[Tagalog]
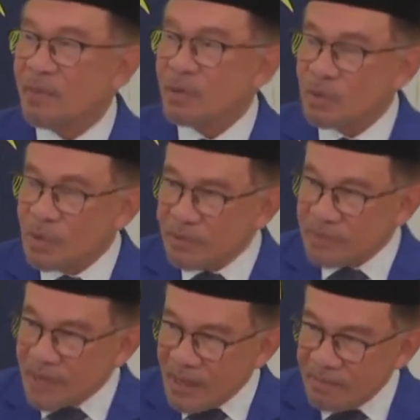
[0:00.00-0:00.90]
but also give
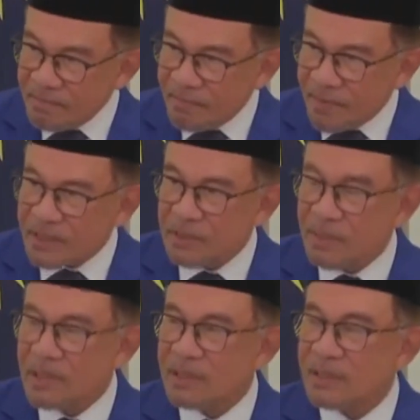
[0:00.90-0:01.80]
some
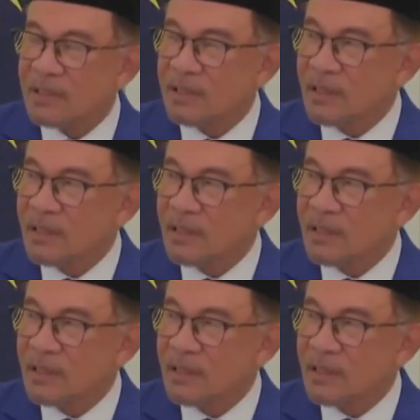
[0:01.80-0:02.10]
flexibility,